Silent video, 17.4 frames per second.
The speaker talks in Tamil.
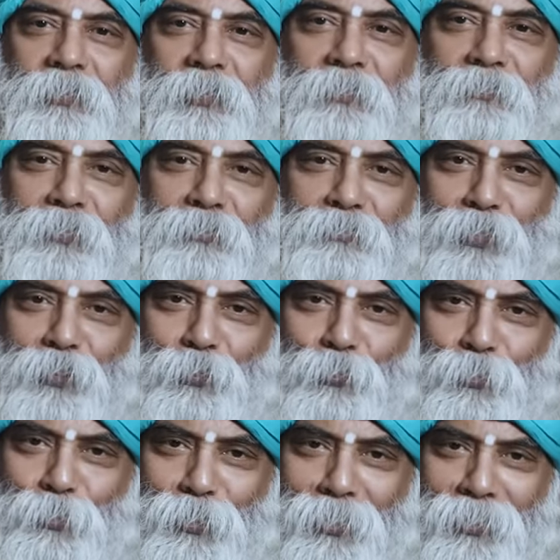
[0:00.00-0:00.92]
டவர்
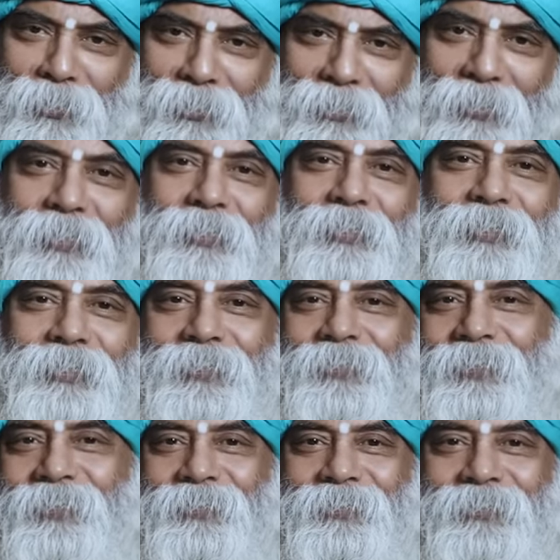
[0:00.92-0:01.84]
வந்து கொண்டே தான்
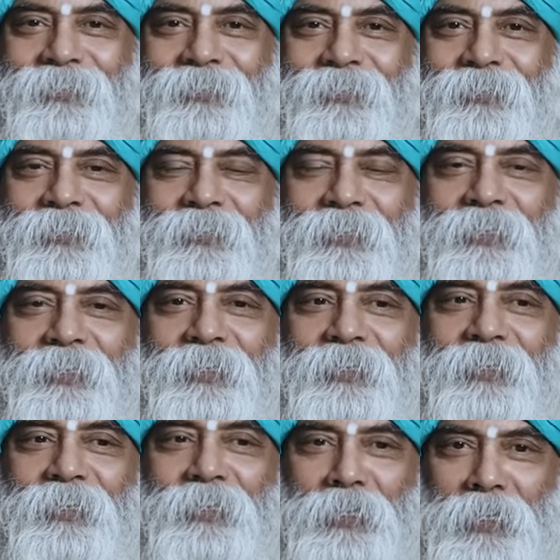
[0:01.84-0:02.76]
இருக்கிறது
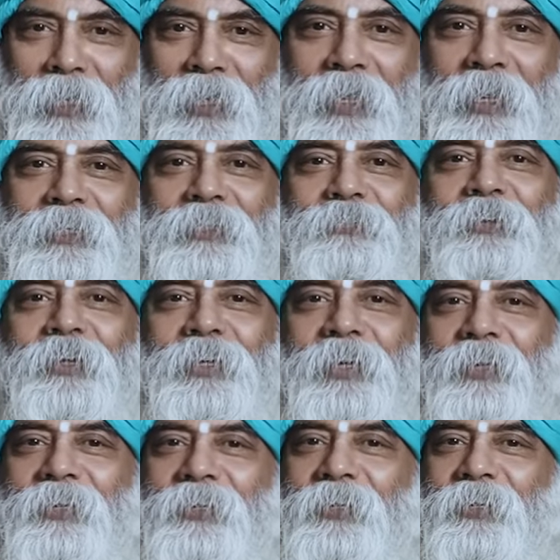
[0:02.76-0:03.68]
ஆனால் நான்
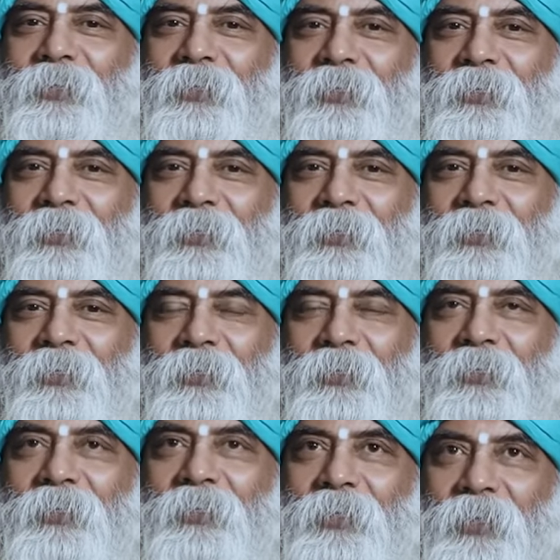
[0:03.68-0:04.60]
ஆக்டிவேட் ஆயிருக்கேனா
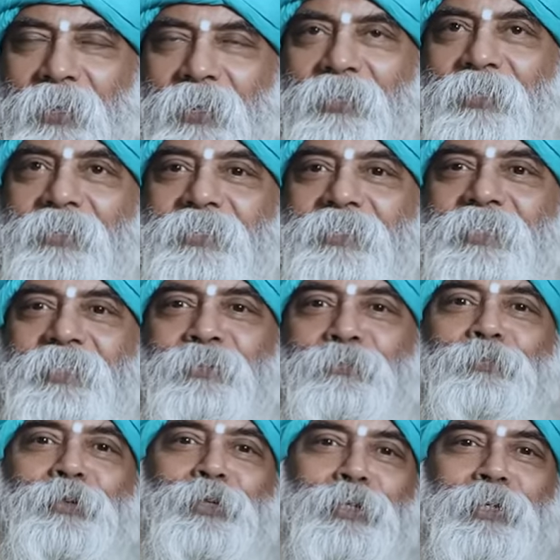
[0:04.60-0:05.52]
நான் அதை
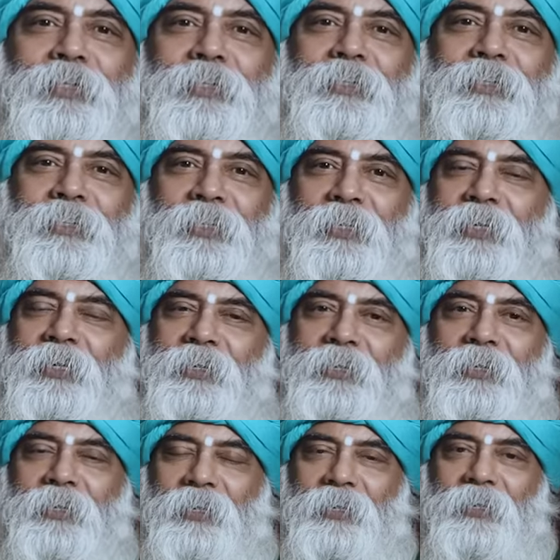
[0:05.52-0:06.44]
ரிசீவ் பண்ணுறதுக்கு
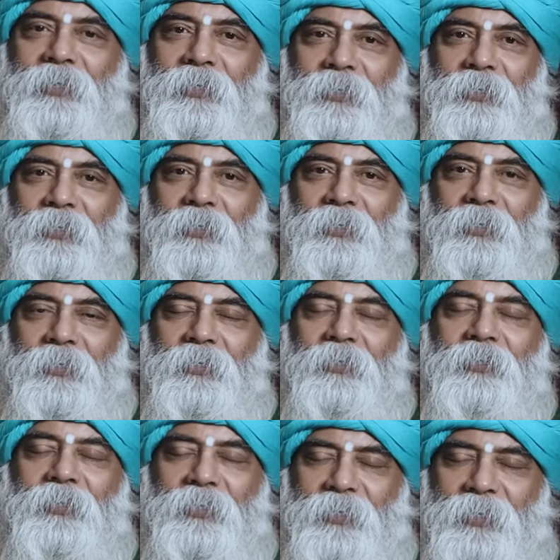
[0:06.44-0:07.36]
தயார் நிலையில் இருக்கேனா
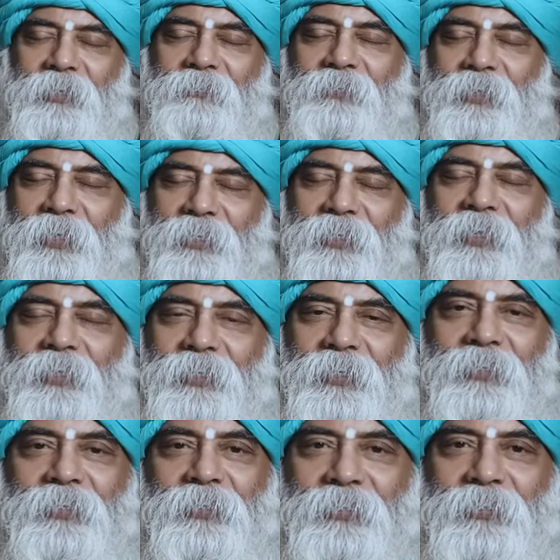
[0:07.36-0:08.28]
கேள்வி அங்கே
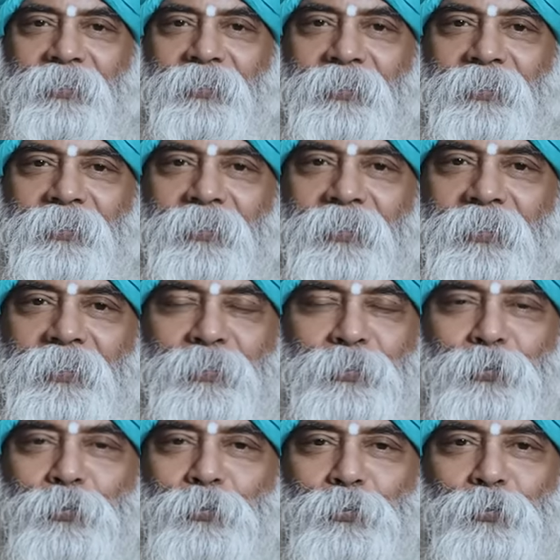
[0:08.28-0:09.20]
தான் இருக்குது
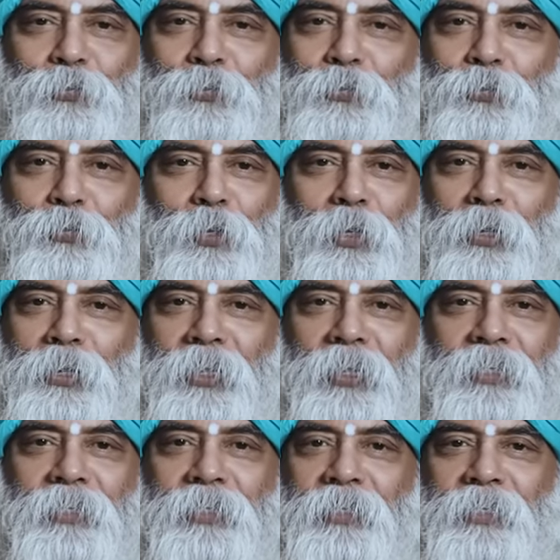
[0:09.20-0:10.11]
ஸோ குரு அருள்
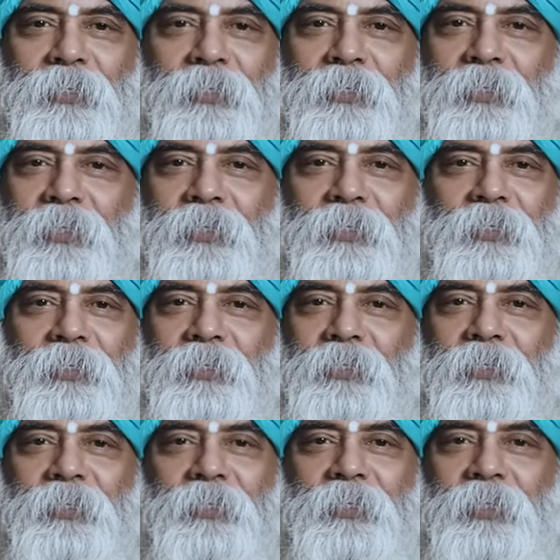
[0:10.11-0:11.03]
எனக்கு இருக்குதா
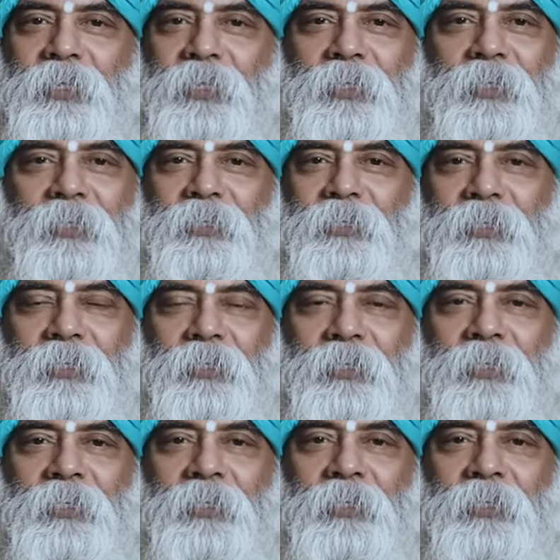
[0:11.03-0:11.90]
இருக்குதான்னு கேட்காதீங்க